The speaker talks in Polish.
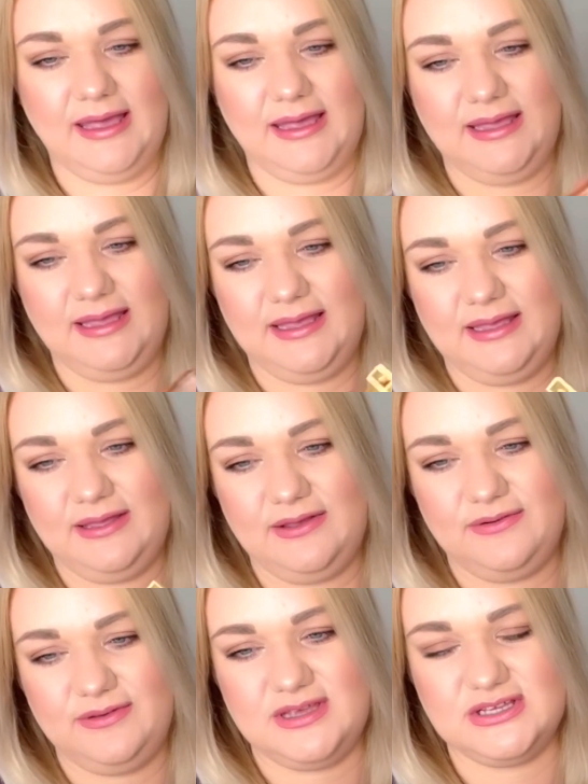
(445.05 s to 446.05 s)

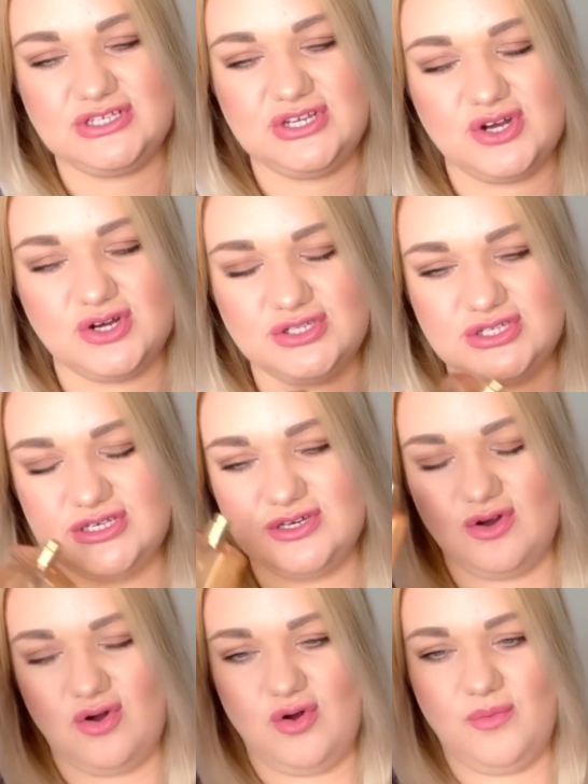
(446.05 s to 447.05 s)
E, jeśli
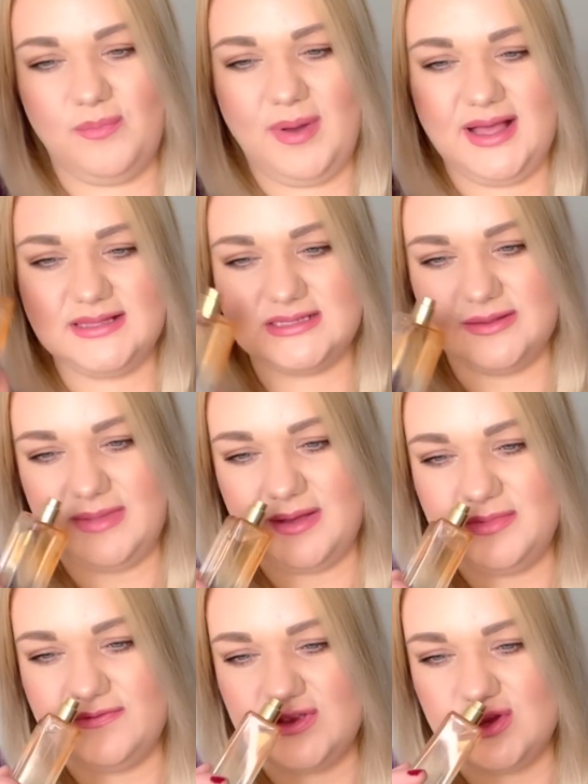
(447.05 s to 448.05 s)
chodzi o bazę,
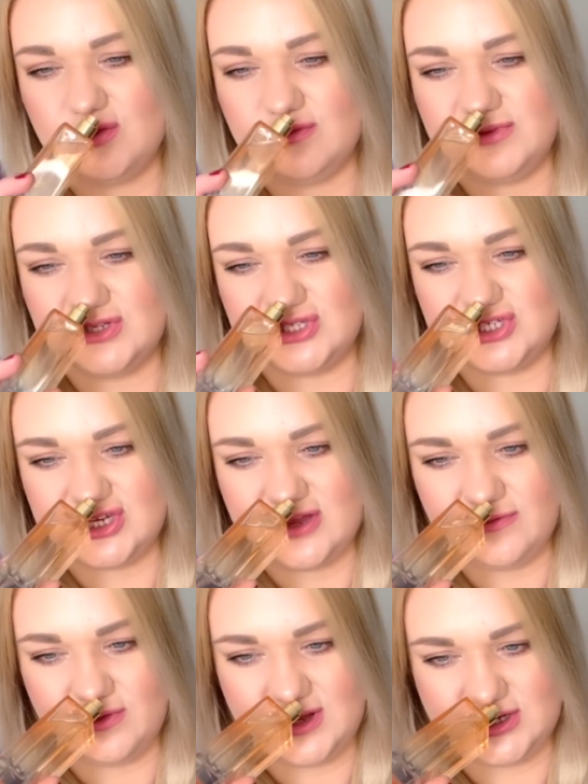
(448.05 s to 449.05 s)
mamy w niej również
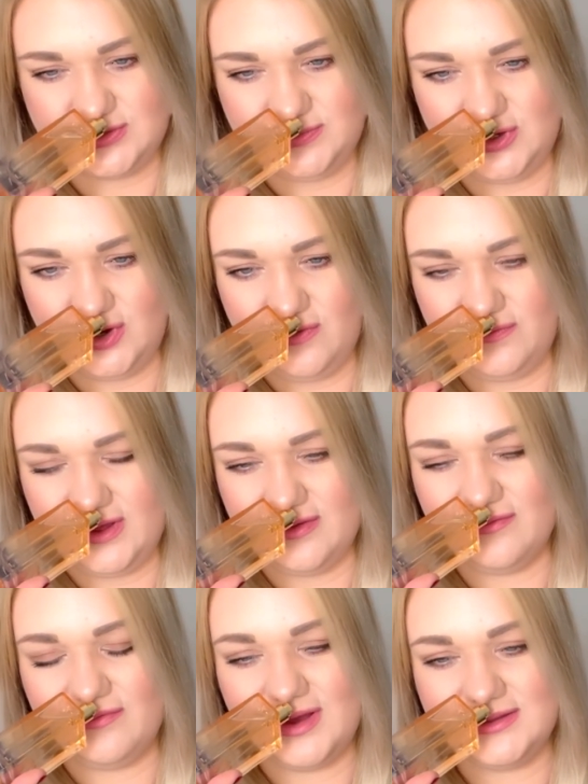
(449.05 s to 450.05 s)
drzewo kaszmirowe,
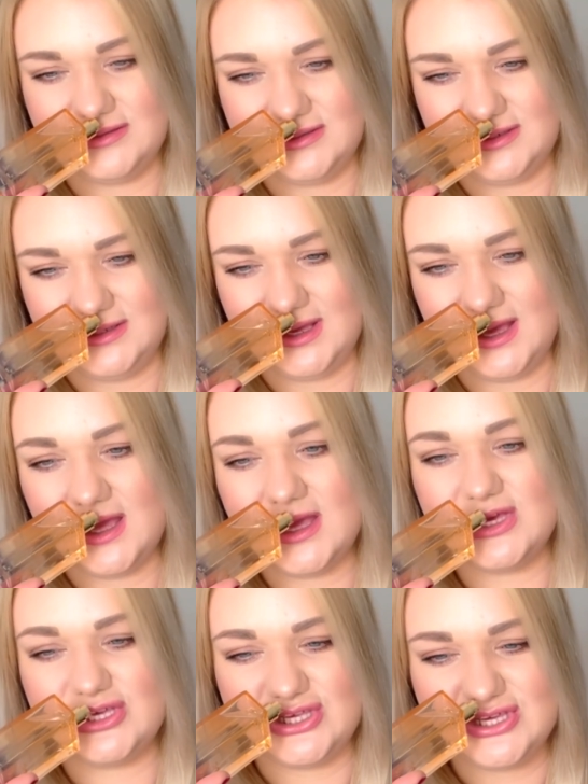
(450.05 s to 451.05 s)
wanilię
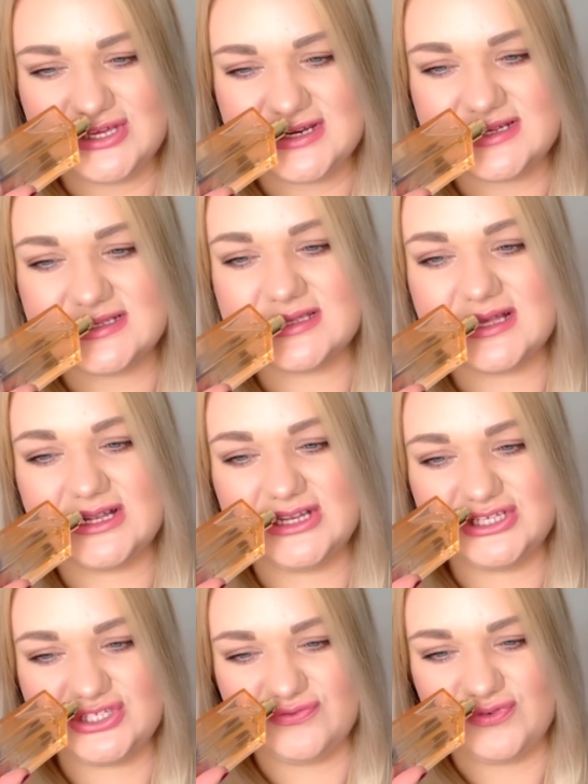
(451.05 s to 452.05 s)
irys,
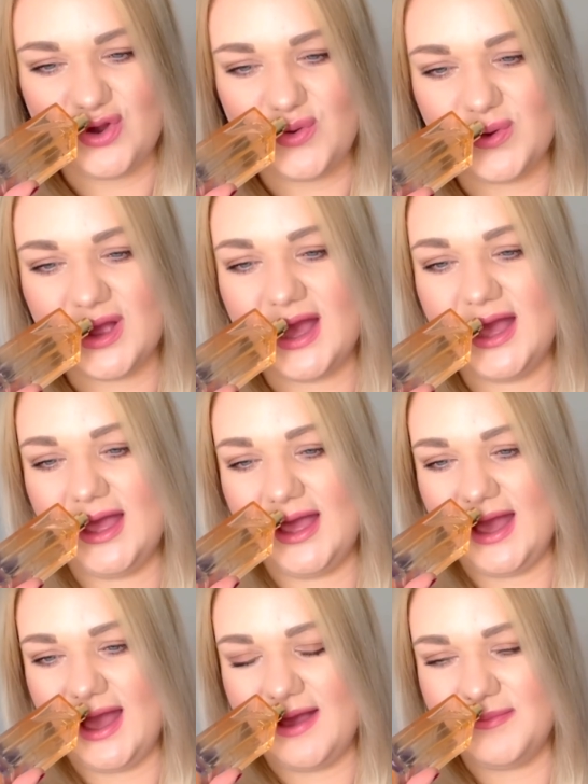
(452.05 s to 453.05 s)
liść fiołka,
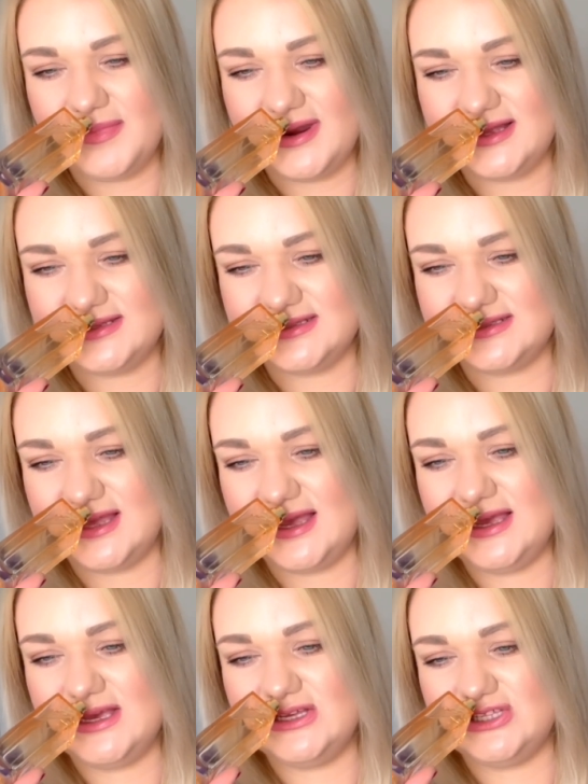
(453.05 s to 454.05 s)
ambrette,
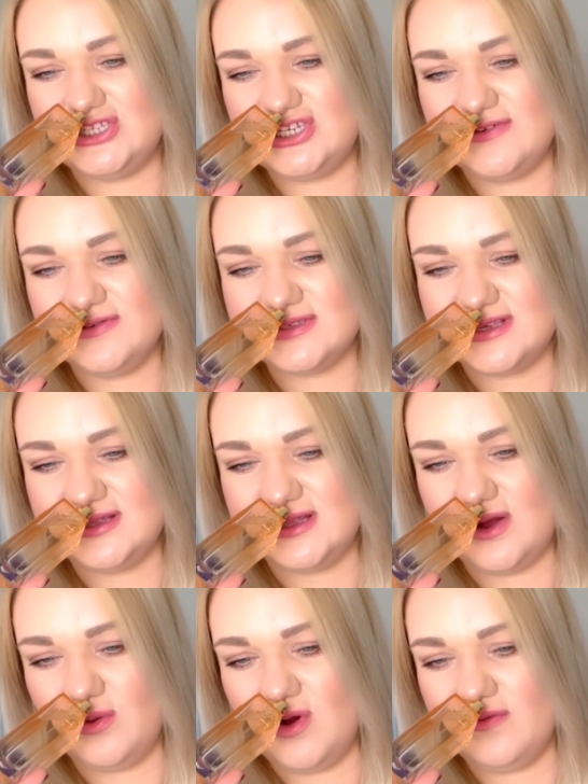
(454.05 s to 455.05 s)
drzewo
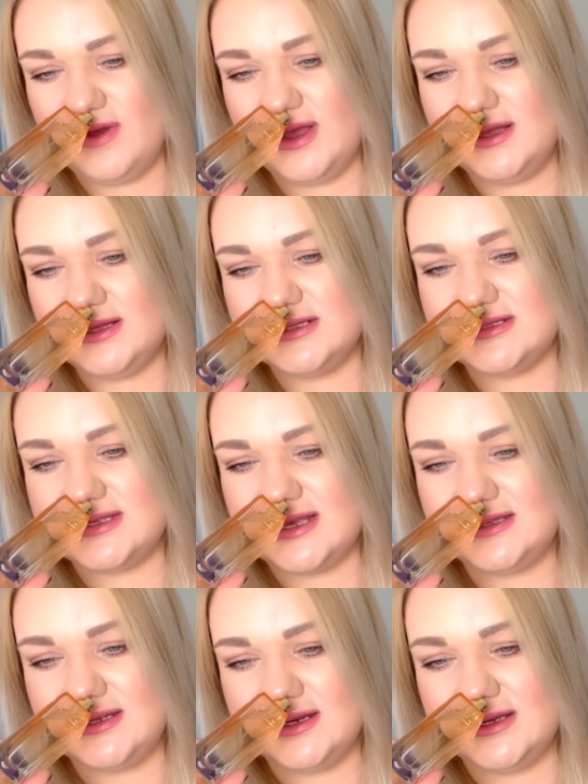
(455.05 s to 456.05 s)
sandałowe,
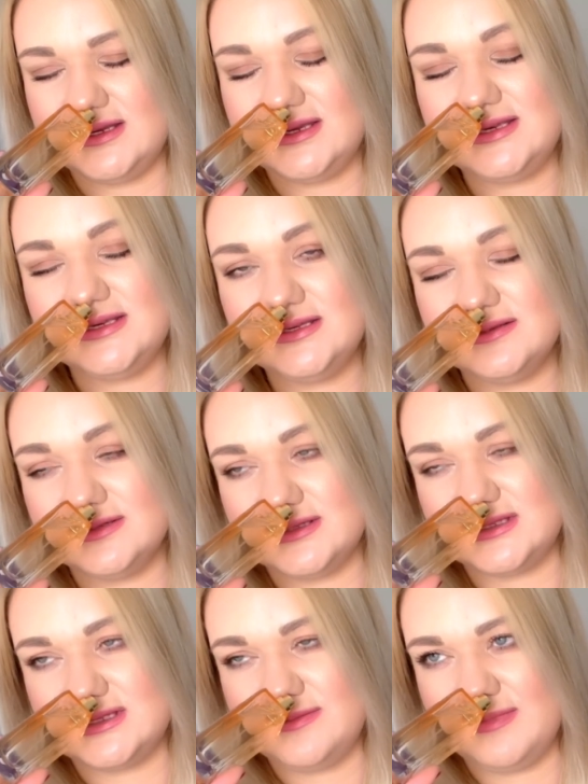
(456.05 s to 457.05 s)
cedr i
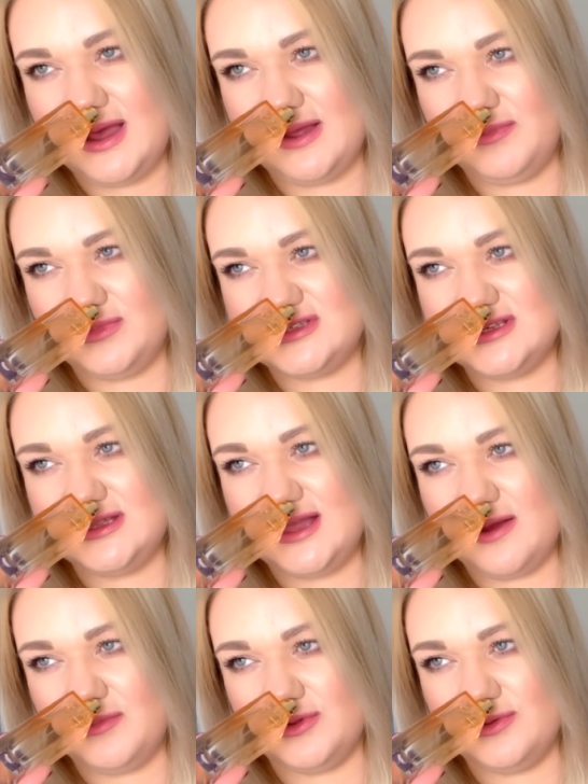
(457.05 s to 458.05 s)
cymam,
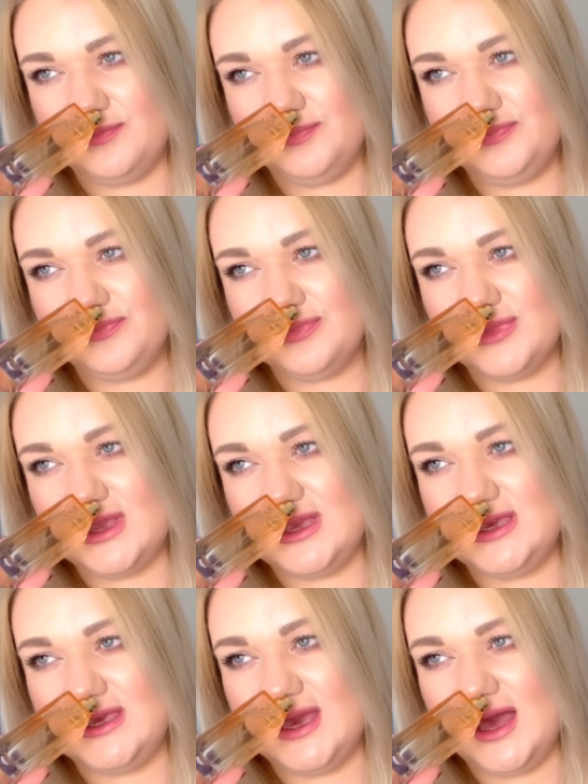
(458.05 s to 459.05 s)
cynamon.
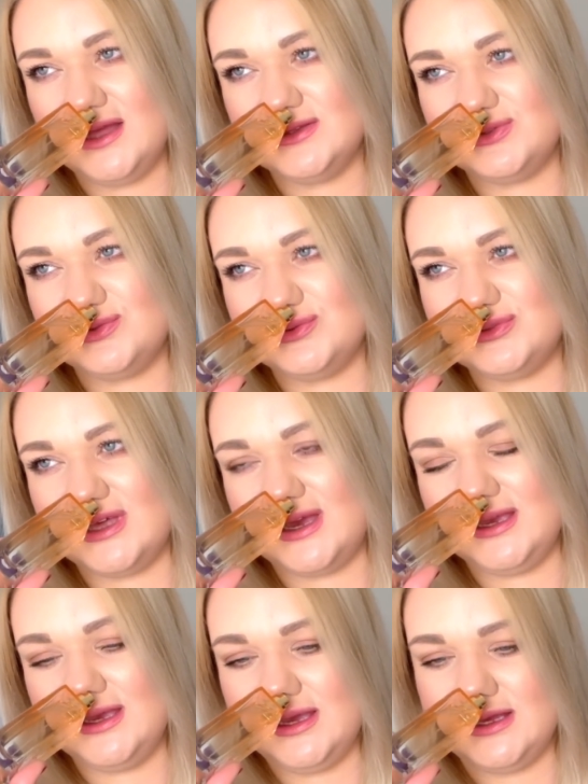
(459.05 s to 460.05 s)
I ja
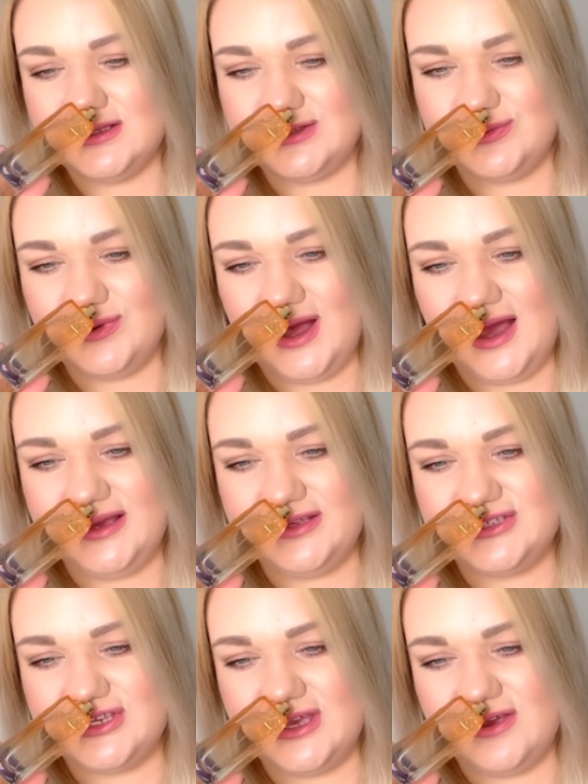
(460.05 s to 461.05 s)
tutaj,
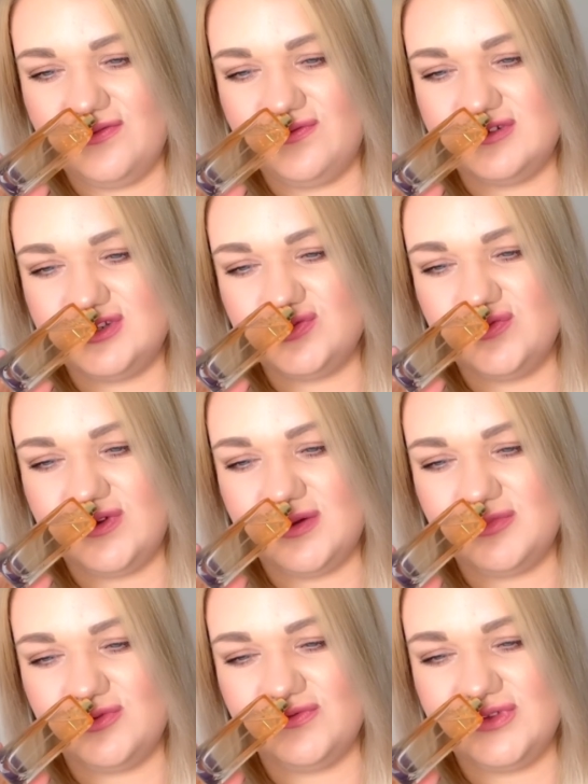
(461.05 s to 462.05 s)
słuchajcie,
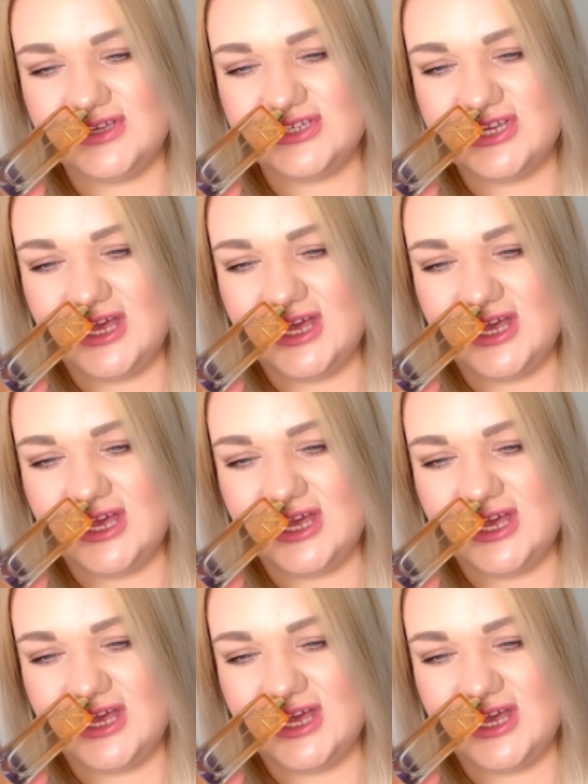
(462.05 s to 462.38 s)
wyczuwam również